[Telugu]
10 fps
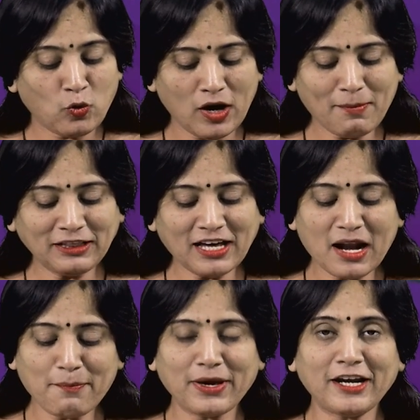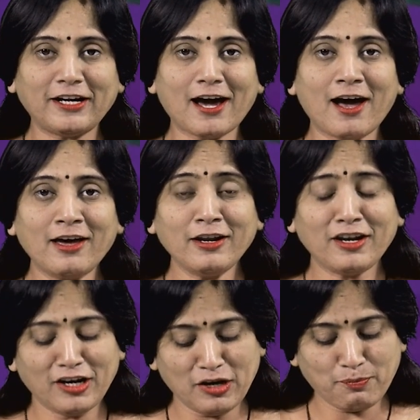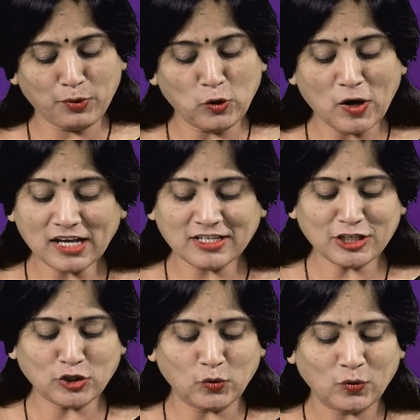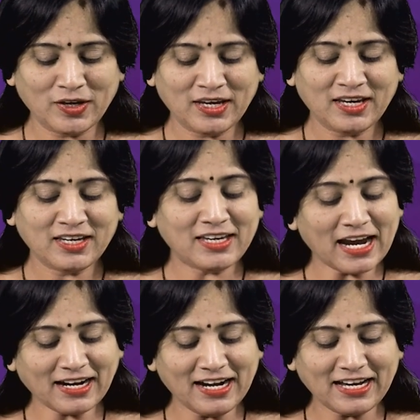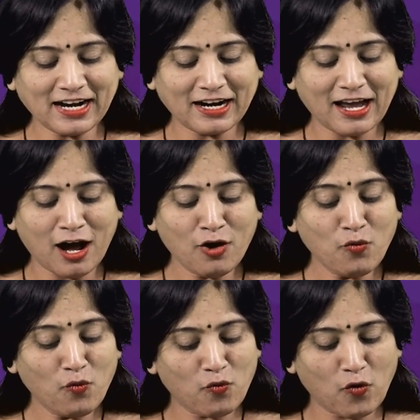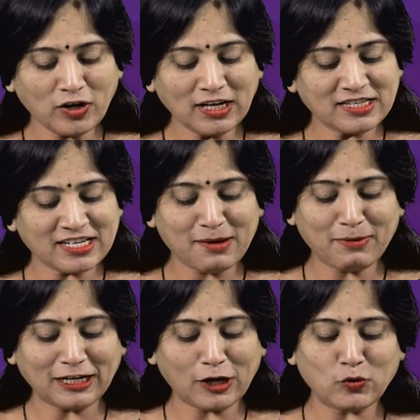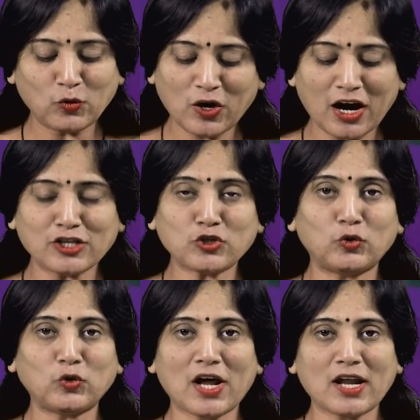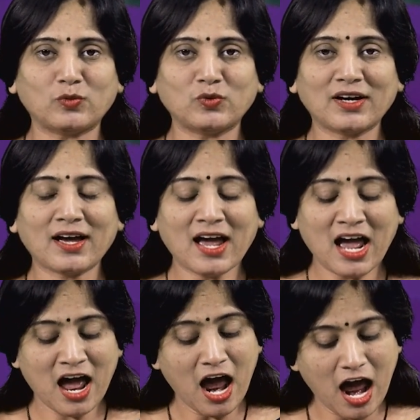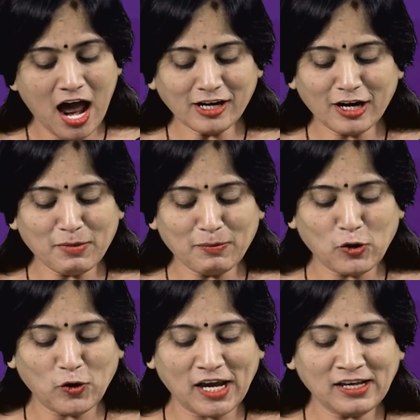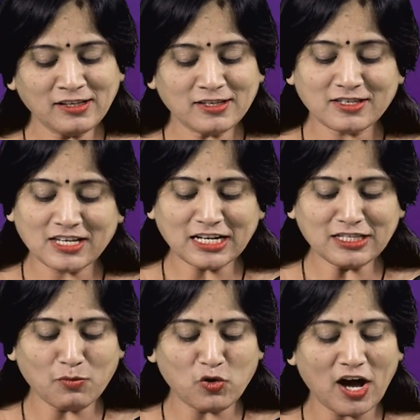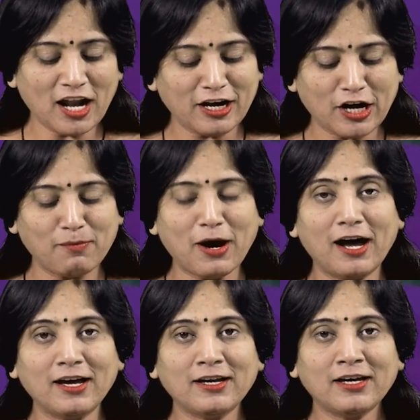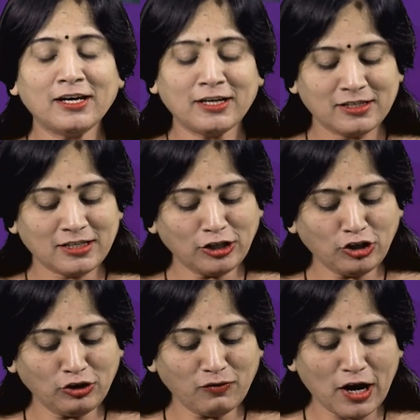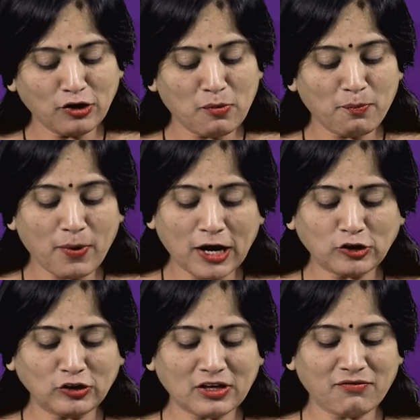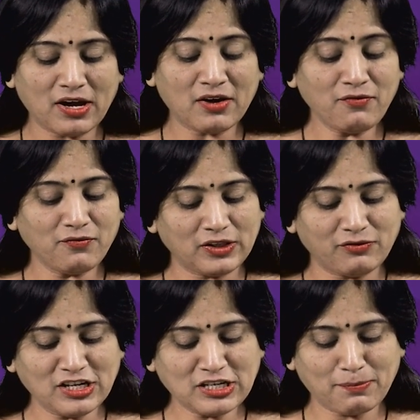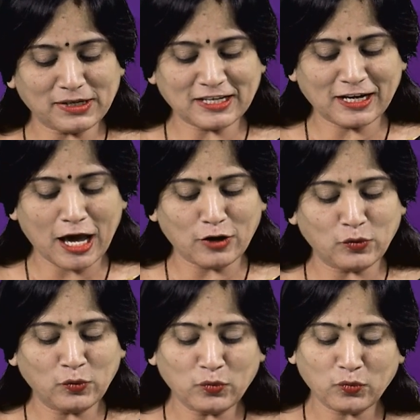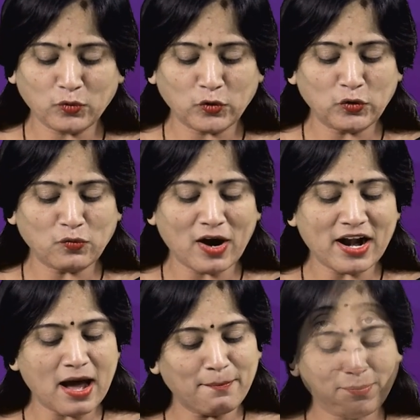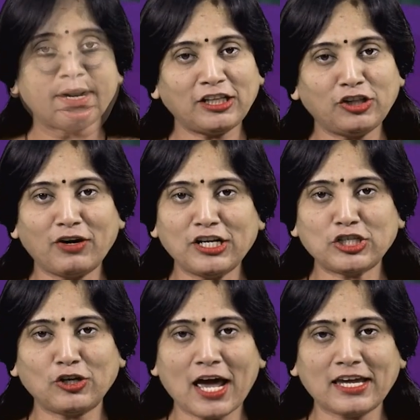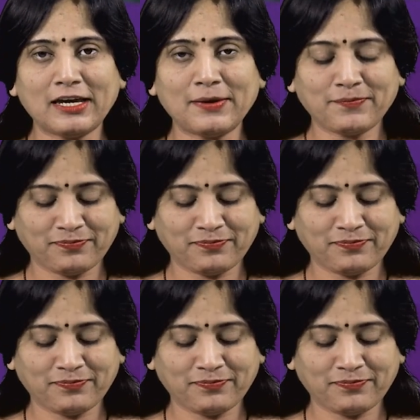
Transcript: కులమతాల పేరిట నిప్పులు రాజేస్తూ ఎక్కడికక్కడ ఓట్ల చలిమంటలు కాచుకుంటున్నారు ఆ క్రమంలోనే జనసమూహాల నడుమ శత్రుత్వాలకు పాదులు తవ్వే విద్వేష ప్రసంగాలు ఊరు వాడ ప్రతిధ్వనిస్తున్నాయి